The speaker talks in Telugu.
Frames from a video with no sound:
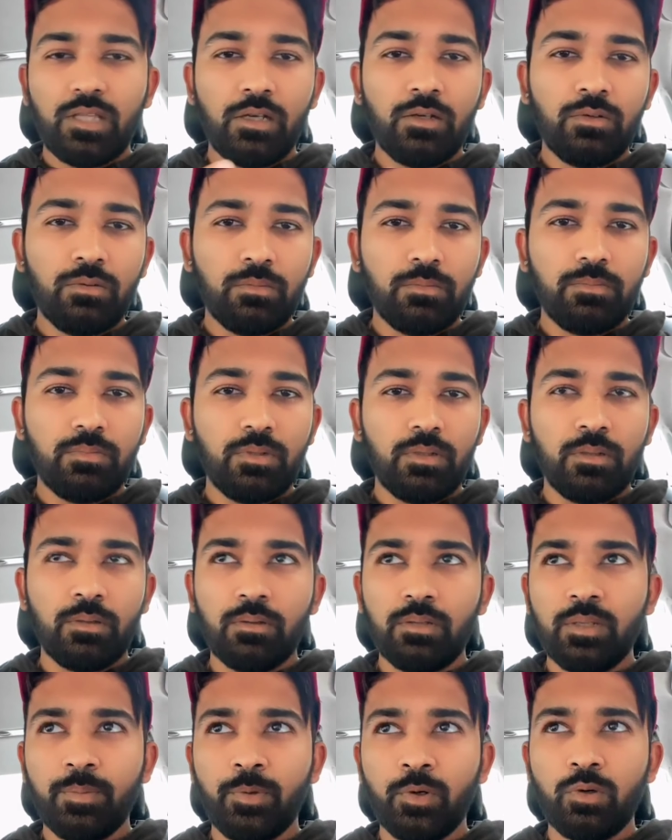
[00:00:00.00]
తను
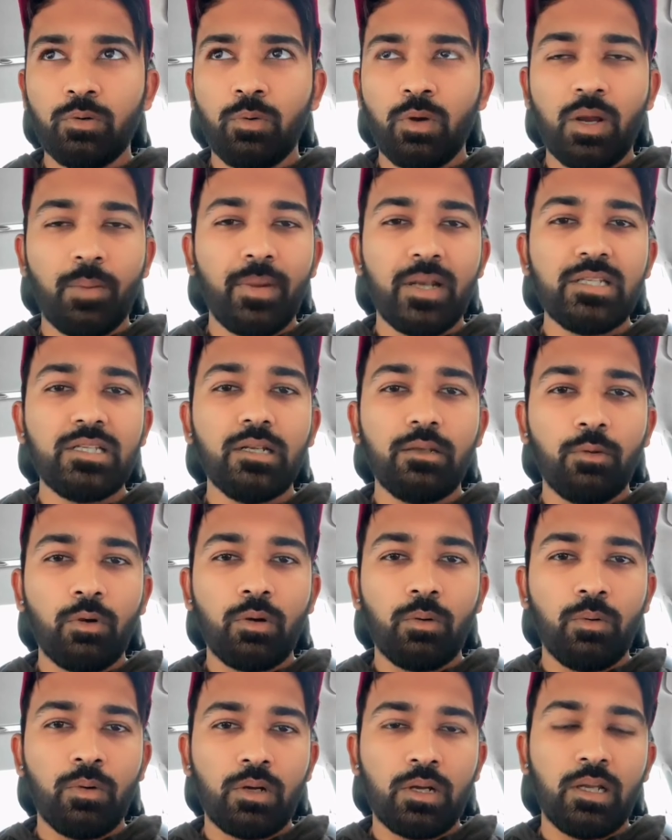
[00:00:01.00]
uh, ఇప్పుడు ఒక మనిషి
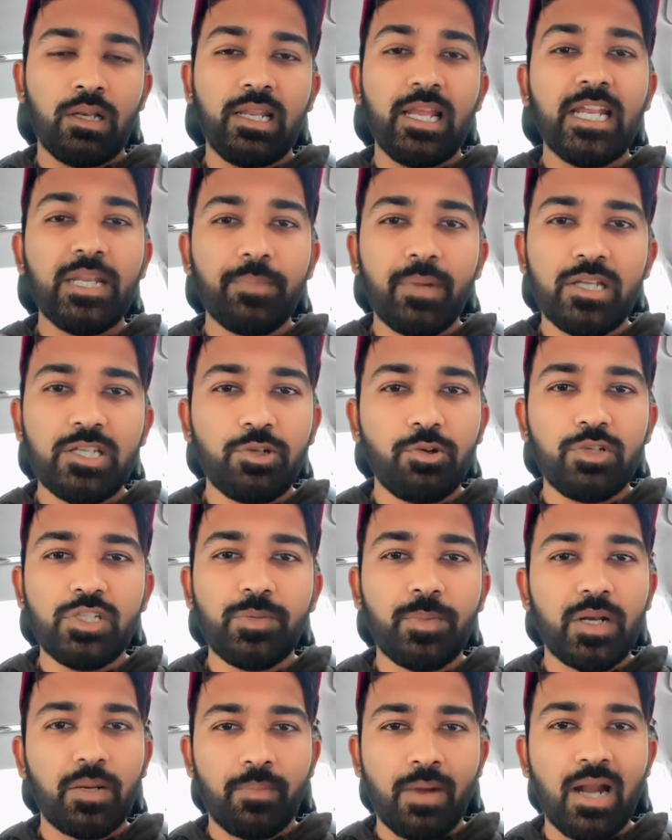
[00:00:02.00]
ఒక లేని మనిషి
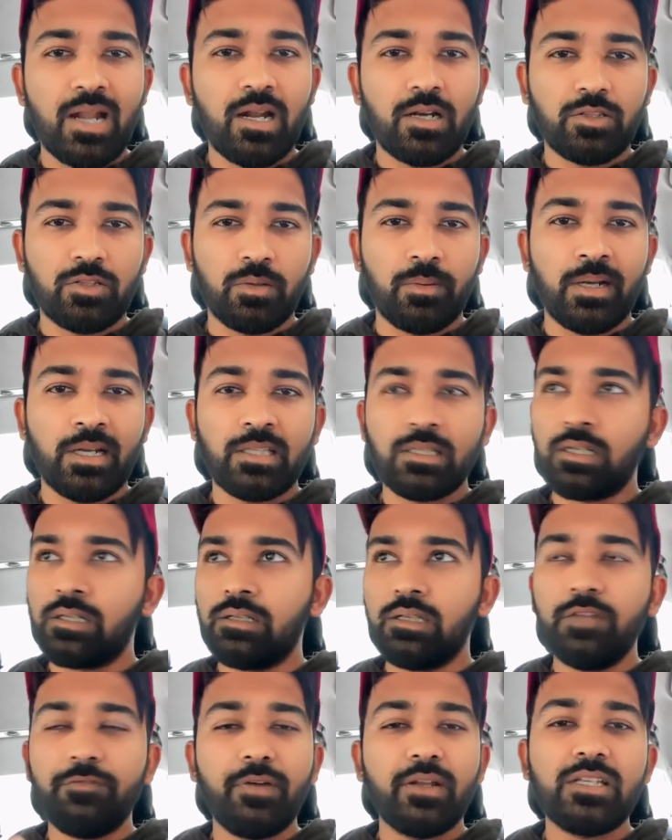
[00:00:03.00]
గురించి మనం మాట్లాడుతున్నాం అంటే
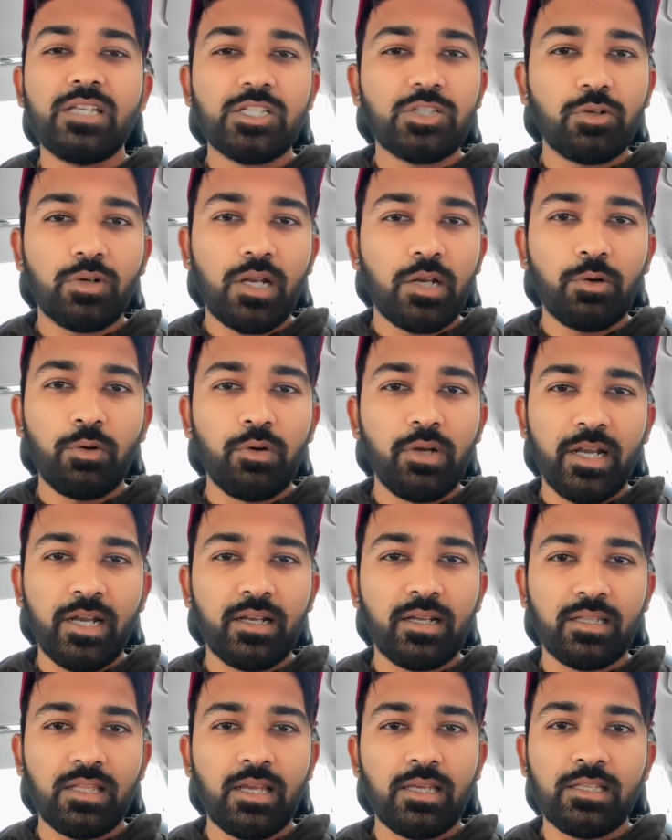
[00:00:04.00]
తను డిఫెండ్ చేసుకోవడానికి కూడా
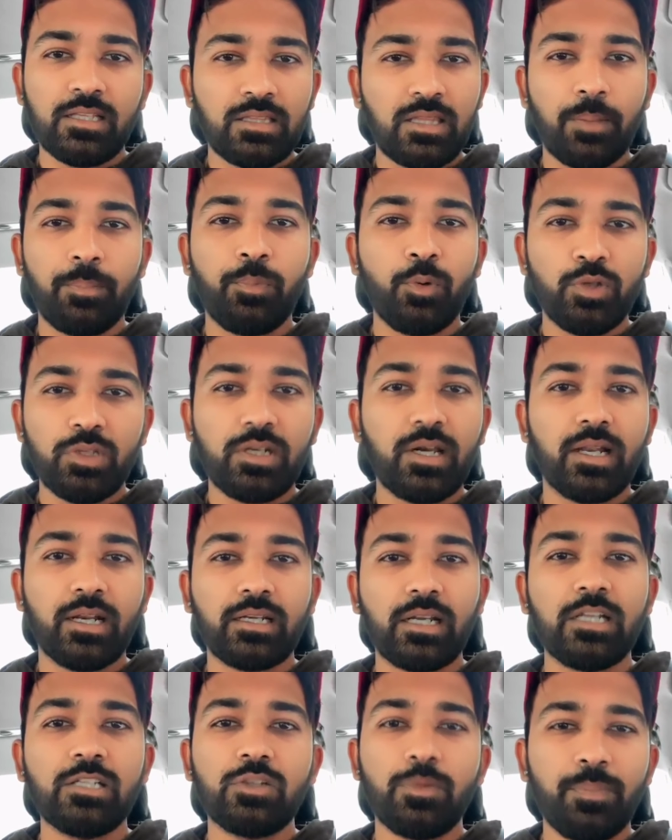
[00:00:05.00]
లేడు కదా ఇది తప్పు ఇది
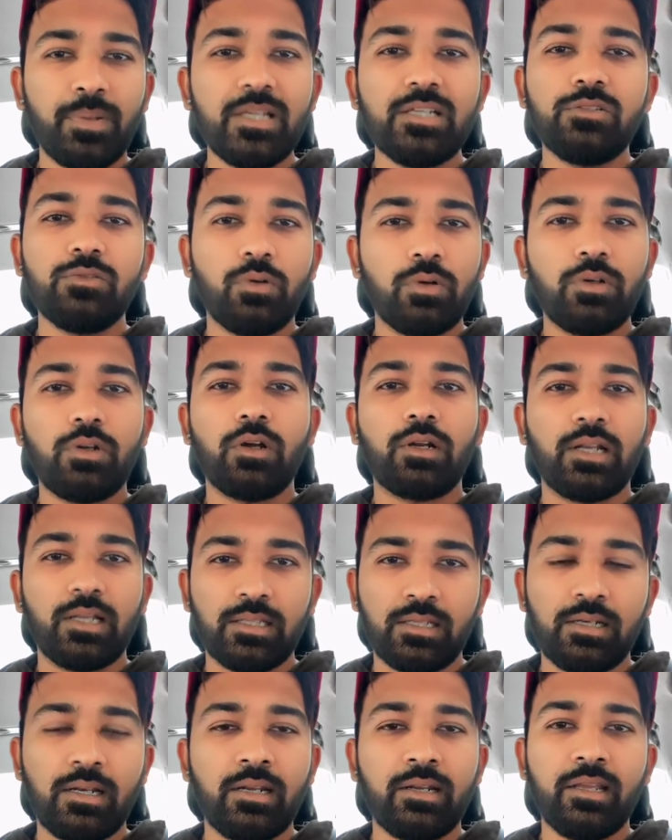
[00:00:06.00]
కరెక్ట్ అని సో ప్లీజ్ డోంట్ టాక్
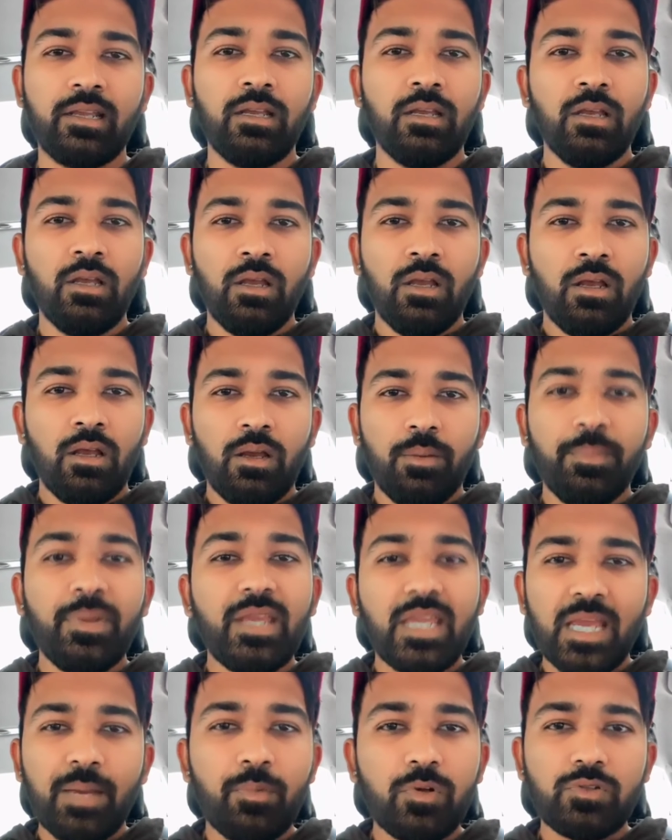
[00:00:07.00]
లేదు అంటే
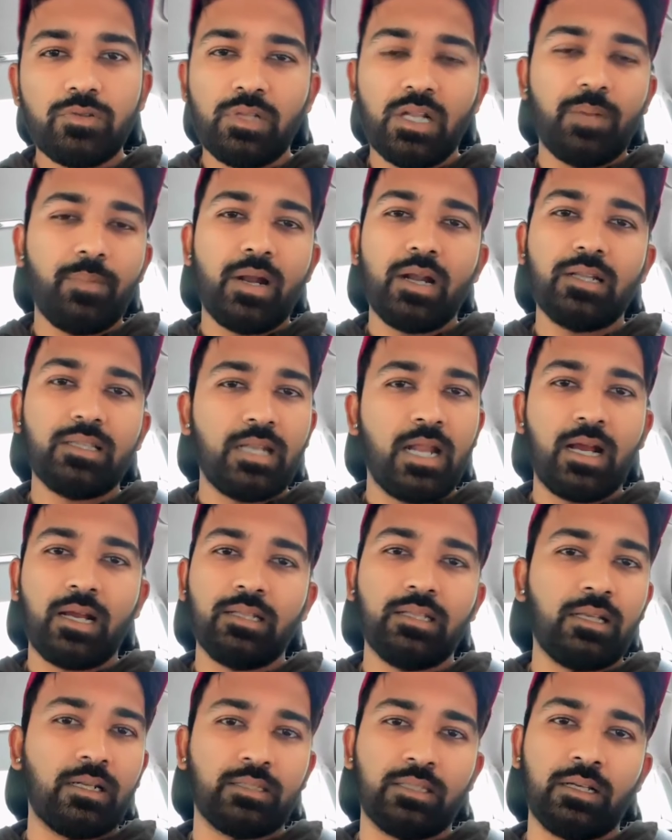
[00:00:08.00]
మీకు ఏమొస్తుంది అలా మాట్లాడితే
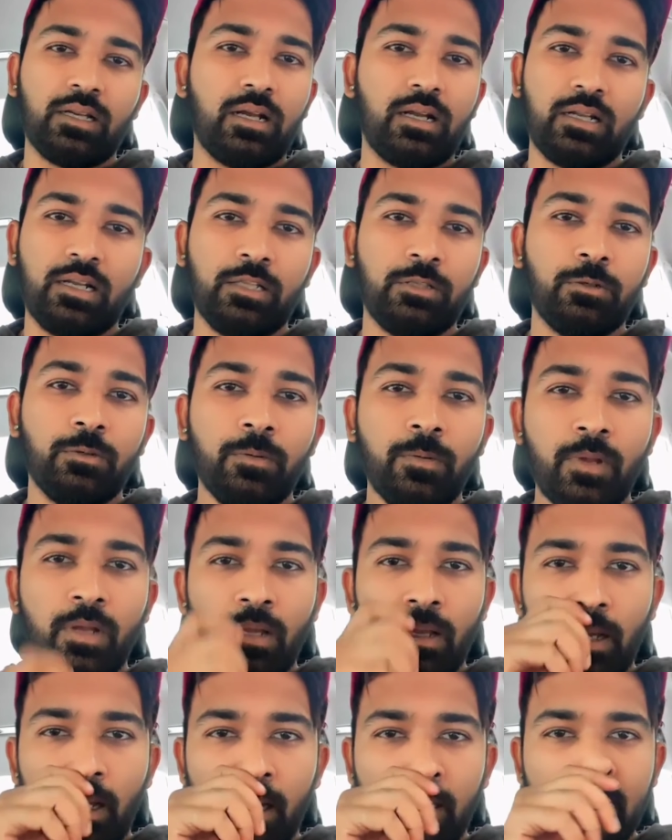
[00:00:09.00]
నాకైతే అర్థం కావట్లేదు
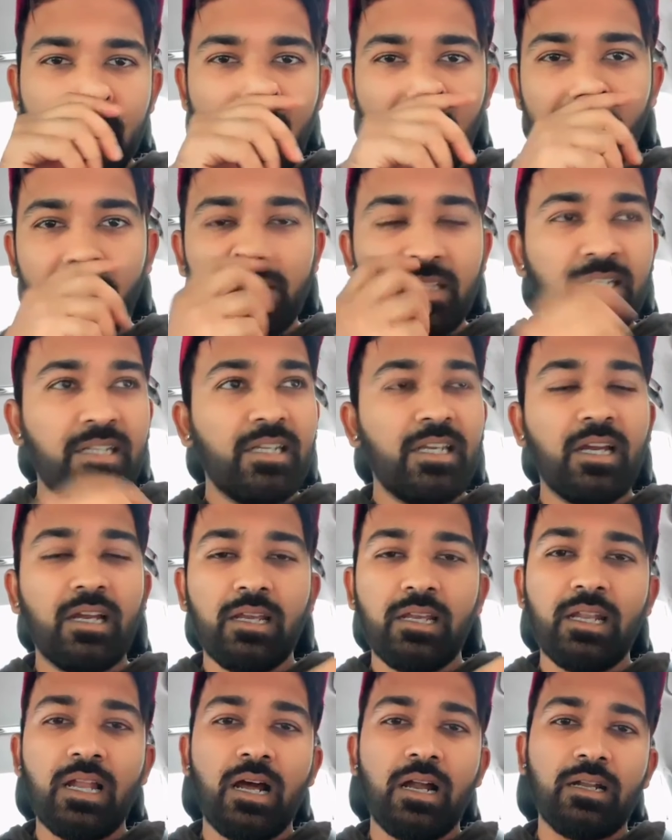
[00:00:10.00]
అండ్ చాలా మంది డి
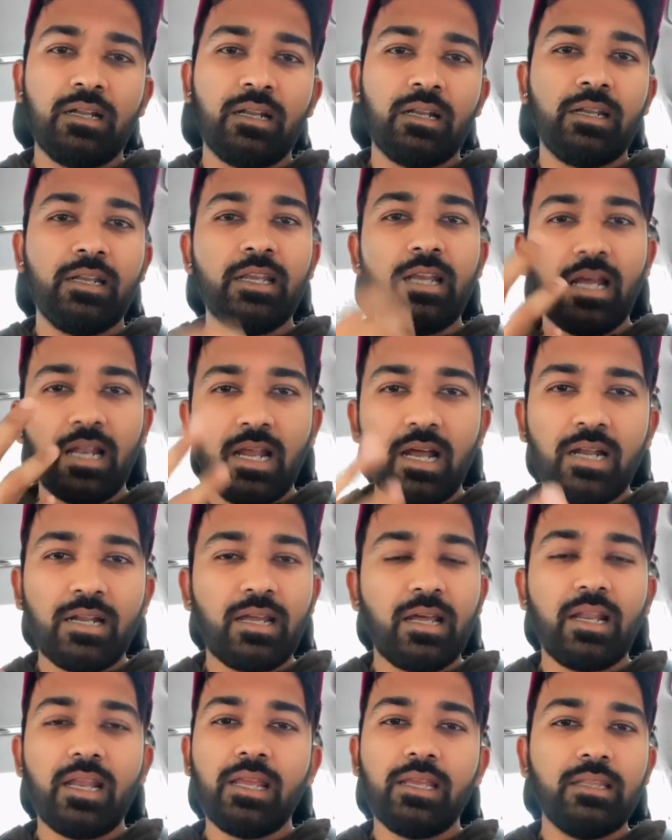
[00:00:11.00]
ఇలా అంట డి అలా
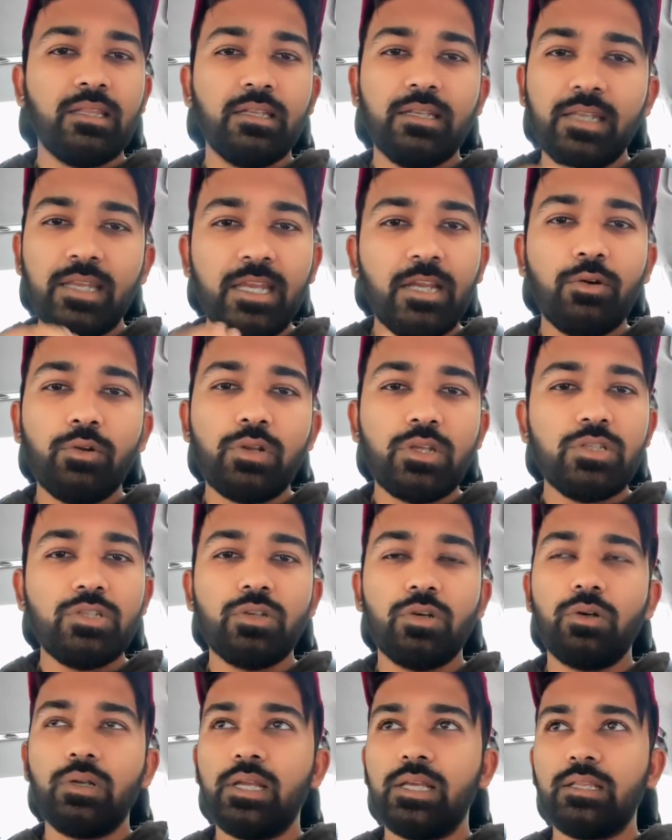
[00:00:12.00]
అంటారే ఇది డి
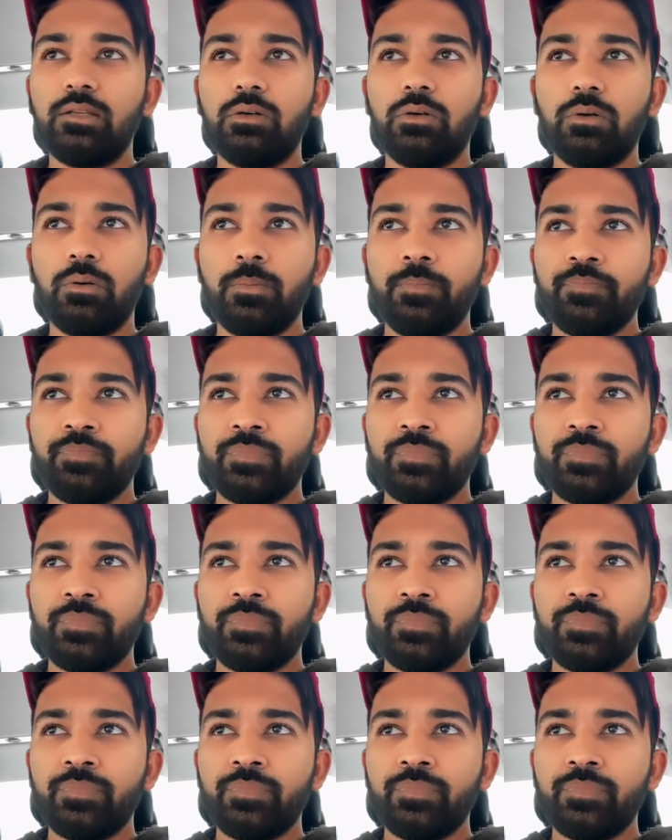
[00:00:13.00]
గురించో లేదో